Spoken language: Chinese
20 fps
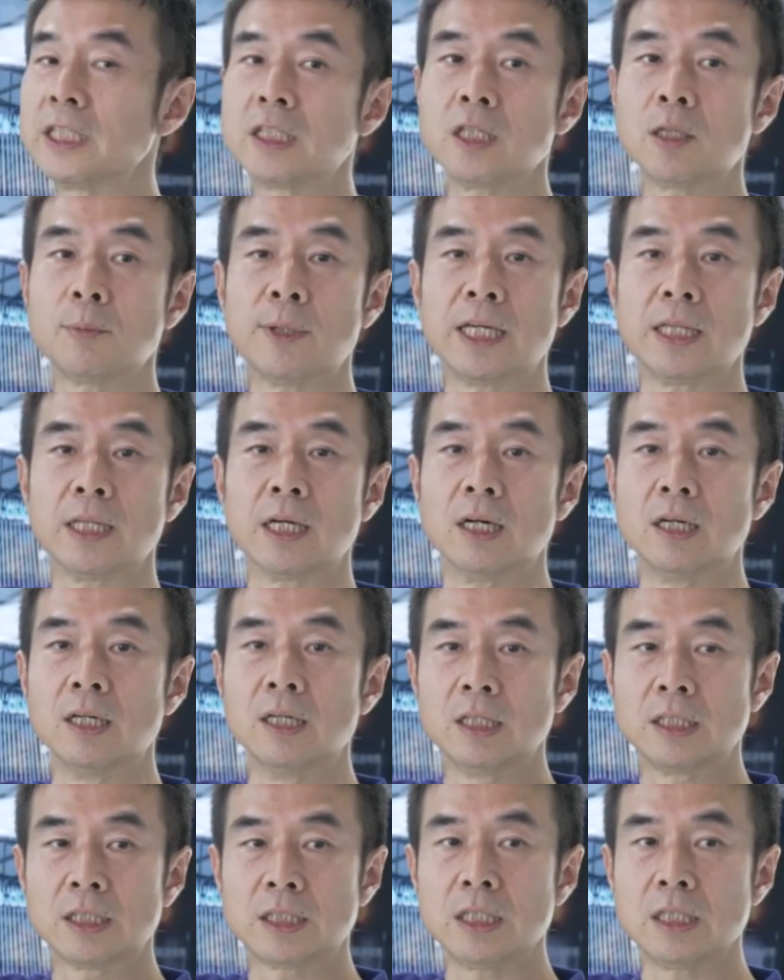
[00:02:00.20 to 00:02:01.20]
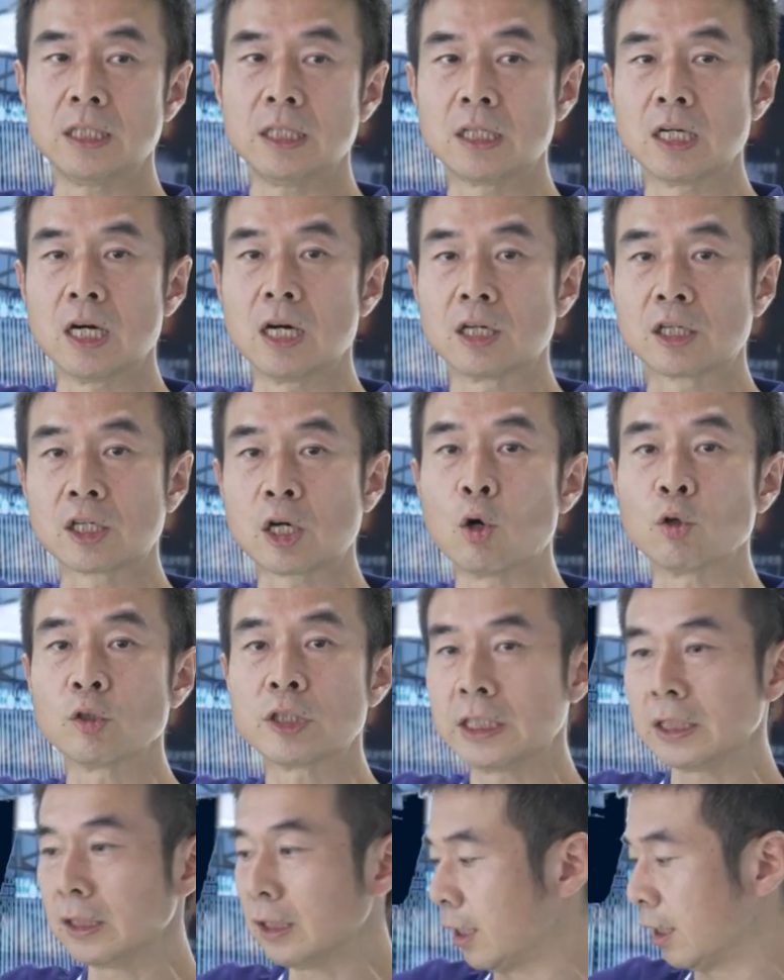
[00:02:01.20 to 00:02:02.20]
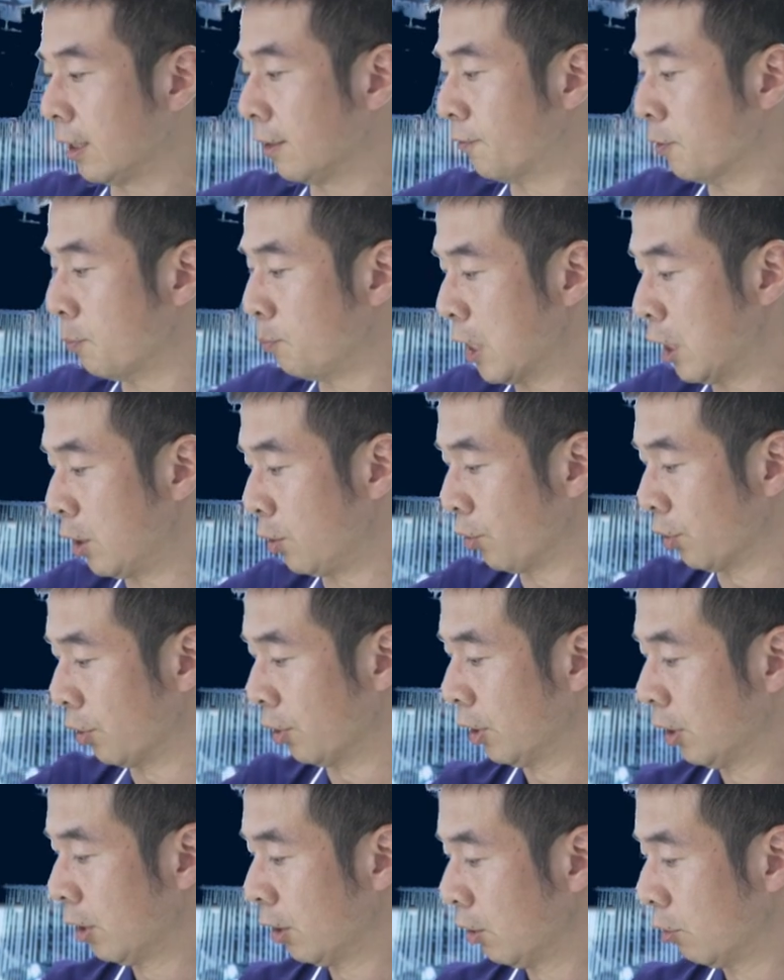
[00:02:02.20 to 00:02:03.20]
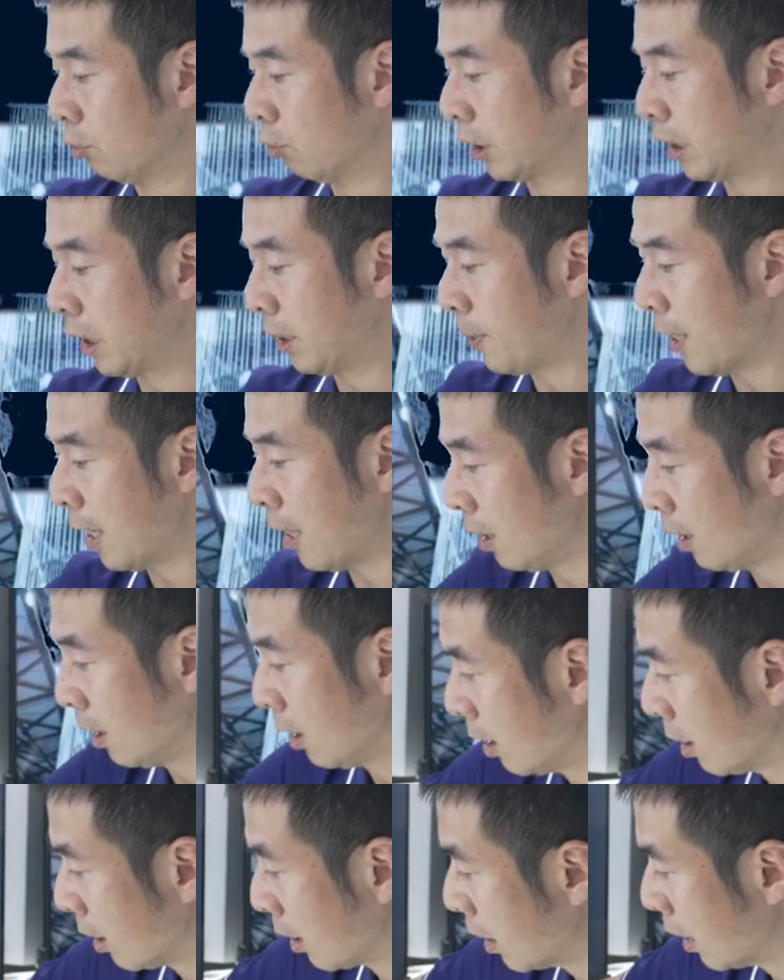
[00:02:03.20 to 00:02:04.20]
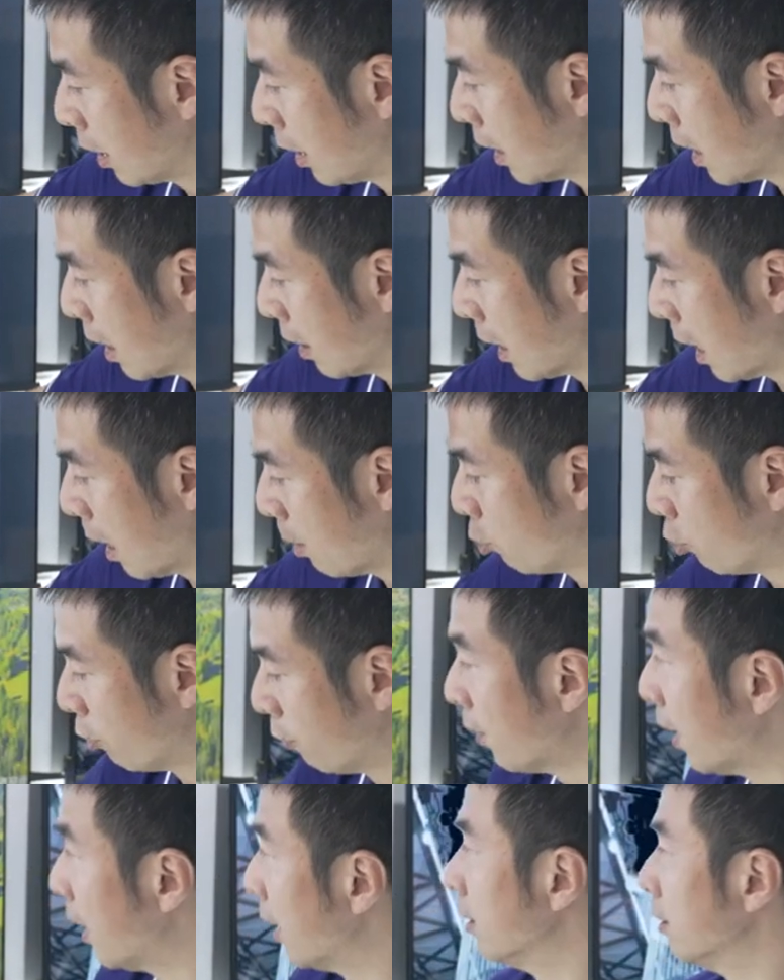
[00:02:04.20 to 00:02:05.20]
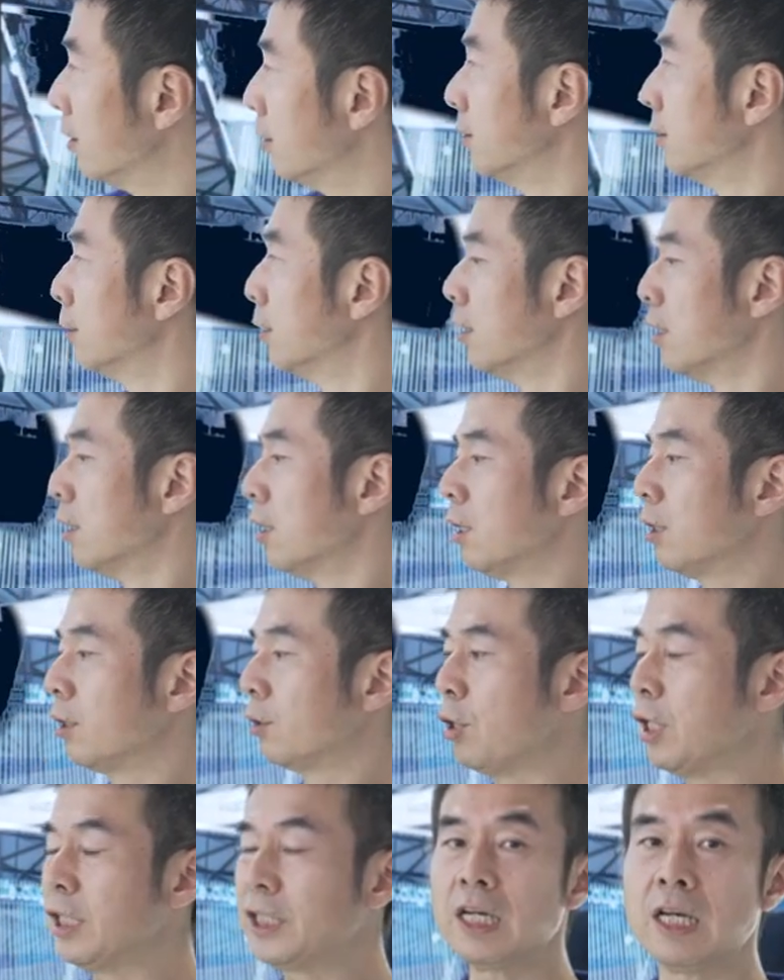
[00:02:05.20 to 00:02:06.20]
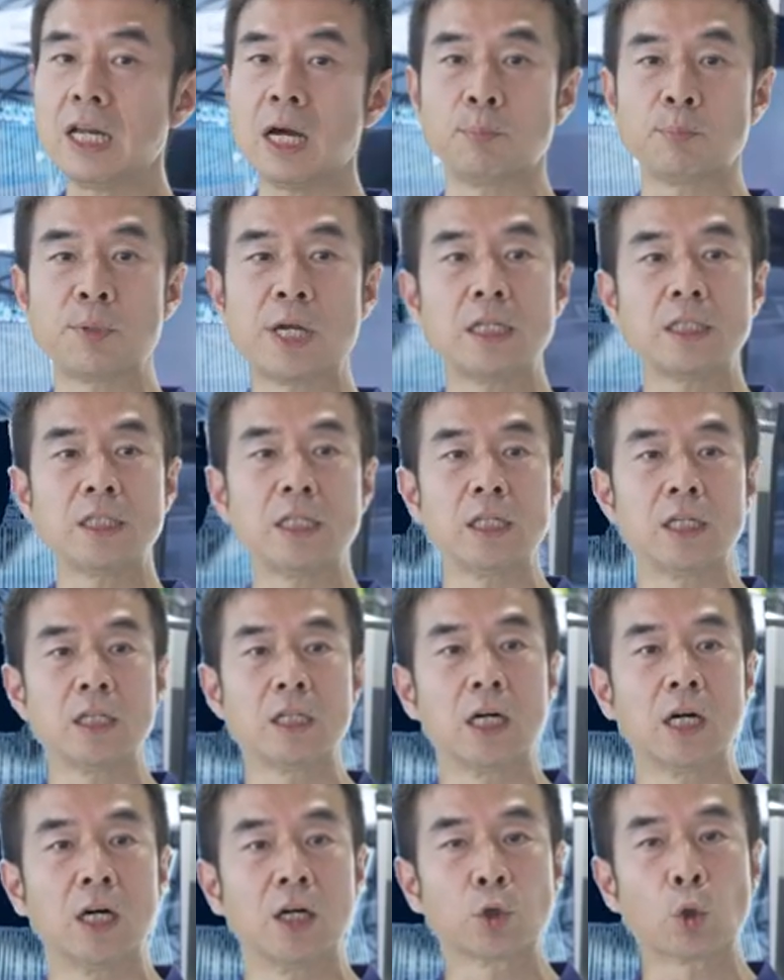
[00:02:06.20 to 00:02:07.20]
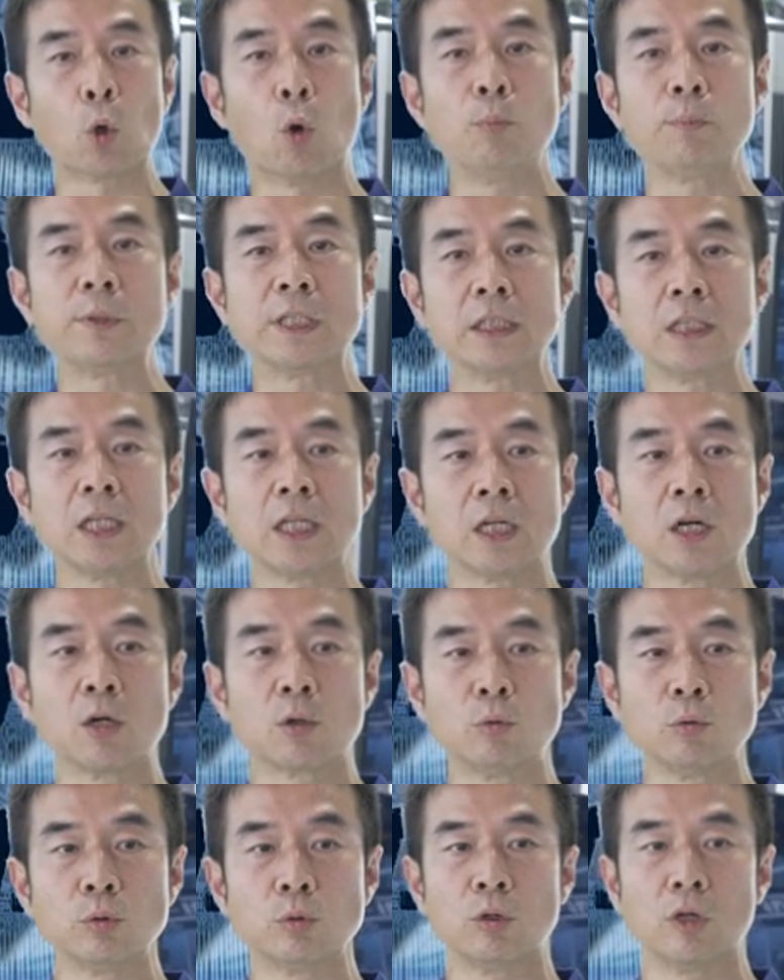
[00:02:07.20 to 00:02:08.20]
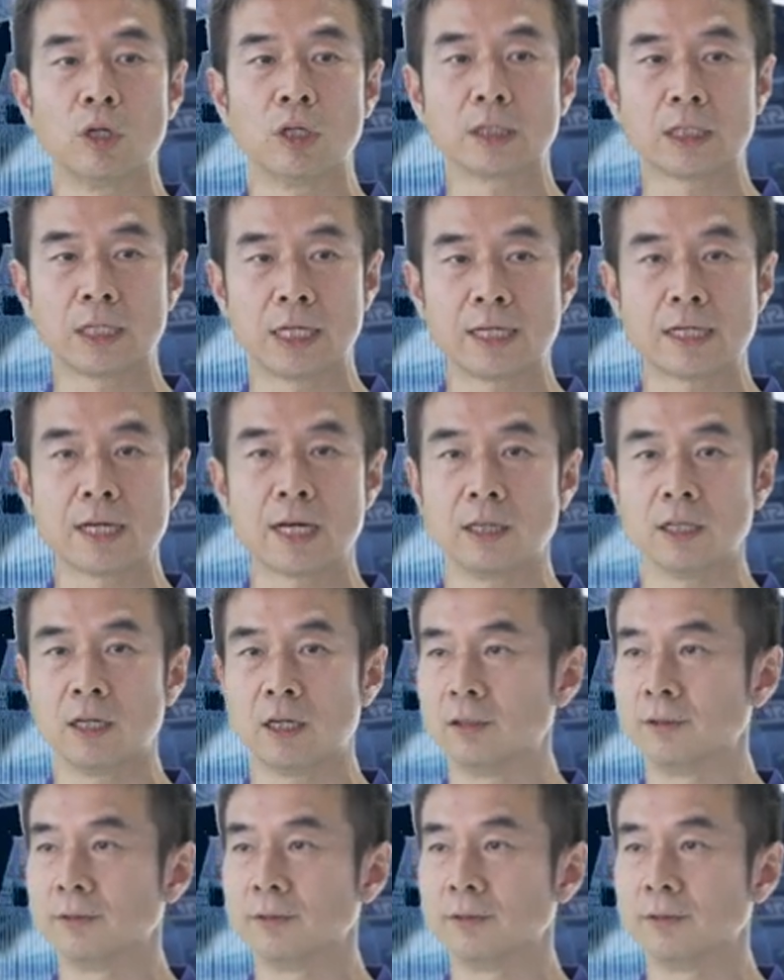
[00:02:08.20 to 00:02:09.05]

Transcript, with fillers: 设备呢是一个高清的一个分辨率，我这边可以让它播放，所以这两边是一个同屏的一个工作，可以看到。